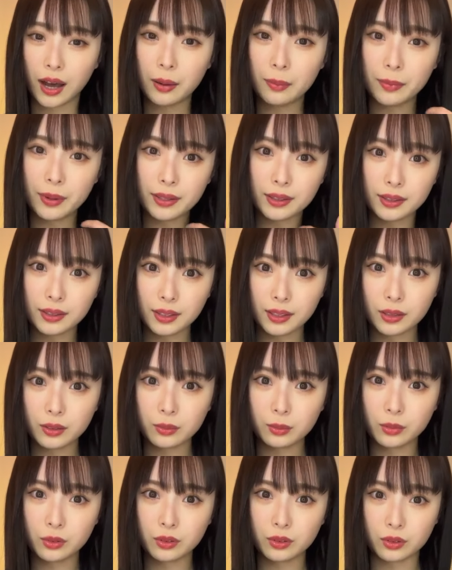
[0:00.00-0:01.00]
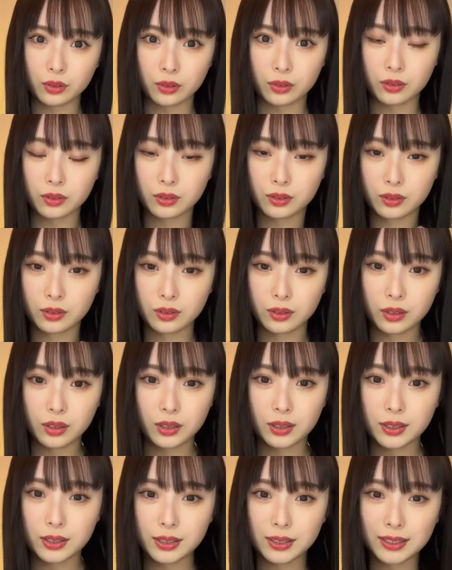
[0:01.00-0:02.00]
ハマってるもの
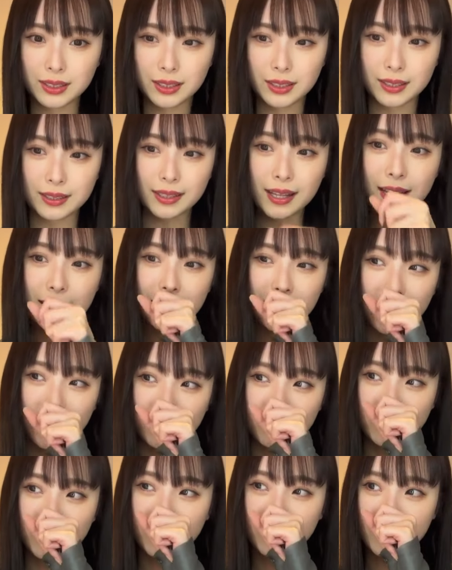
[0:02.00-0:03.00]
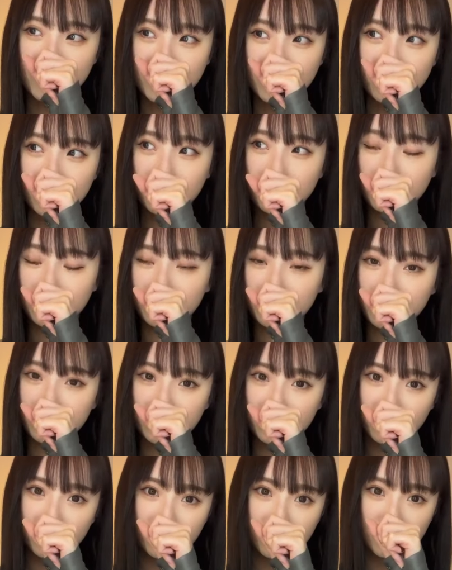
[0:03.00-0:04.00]
なんかある気がする
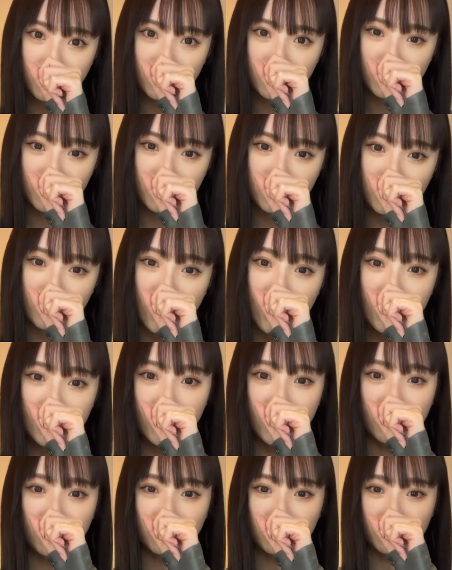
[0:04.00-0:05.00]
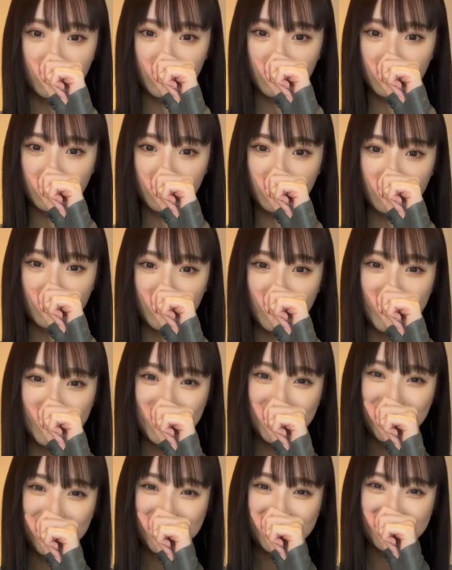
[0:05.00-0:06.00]
なんやろ
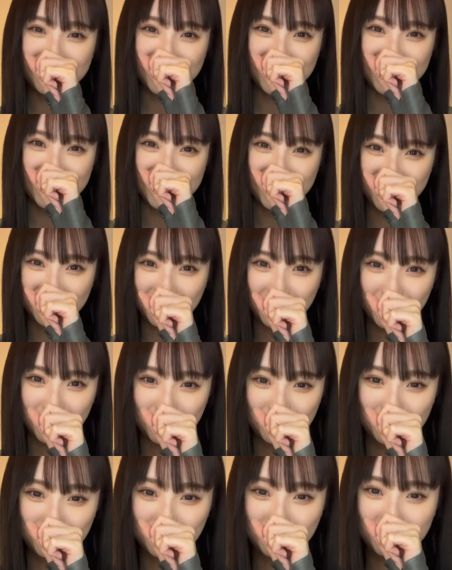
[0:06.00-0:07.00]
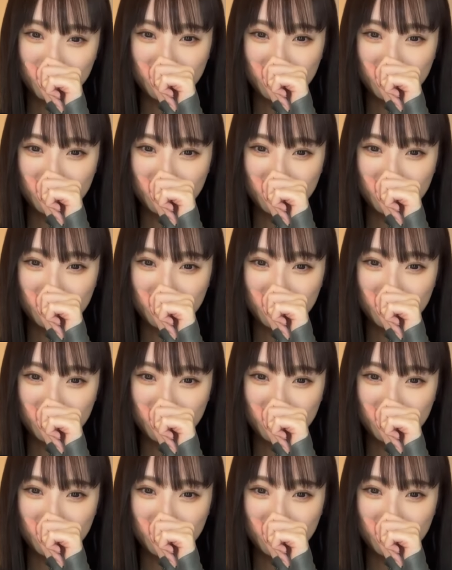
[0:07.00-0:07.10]
なんかあるんですけど